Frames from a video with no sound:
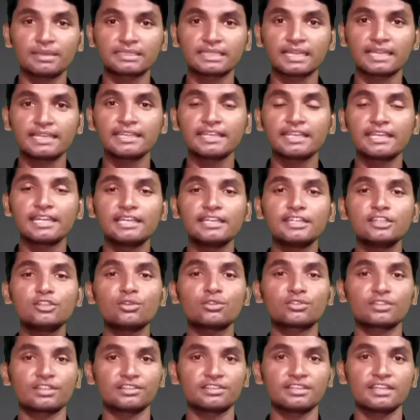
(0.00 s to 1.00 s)
बताने के लिए
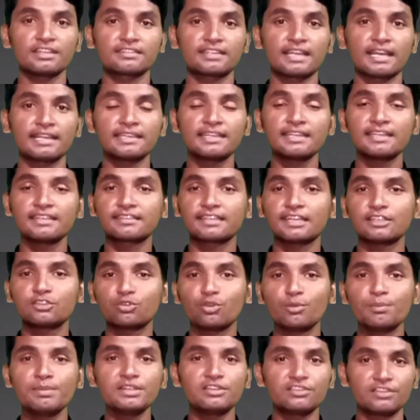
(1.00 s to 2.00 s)
जो संजना सागे के साथ
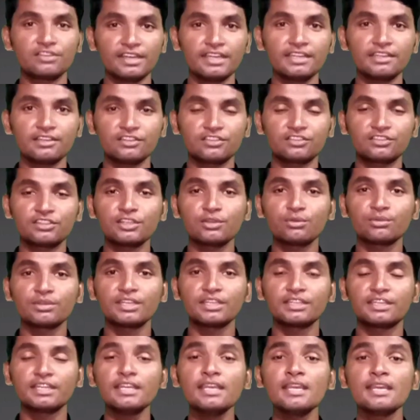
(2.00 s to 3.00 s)
जो भी चेट हिस्ट्री
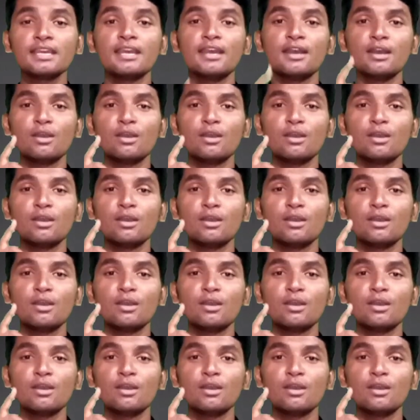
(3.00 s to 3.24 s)
उनकी थी